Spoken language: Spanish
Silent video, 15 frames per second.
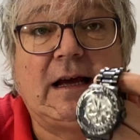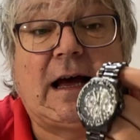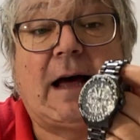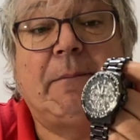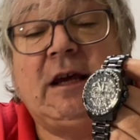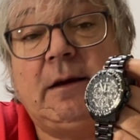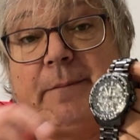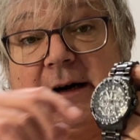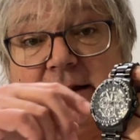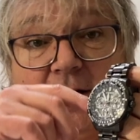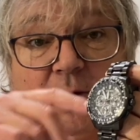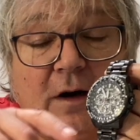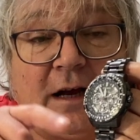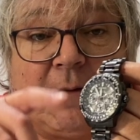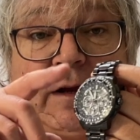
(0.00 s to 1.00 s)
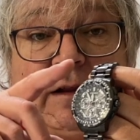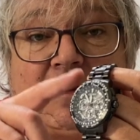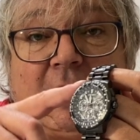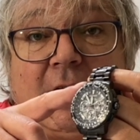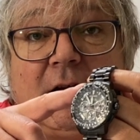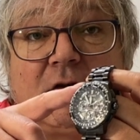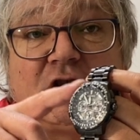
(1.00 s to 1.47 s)
A mí
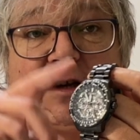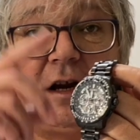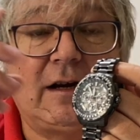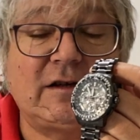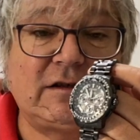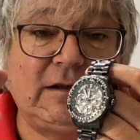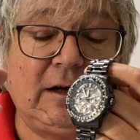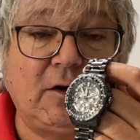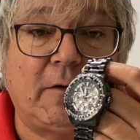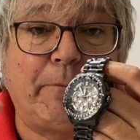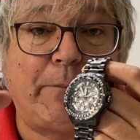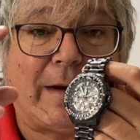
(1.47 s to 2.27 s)
particularmente el estilo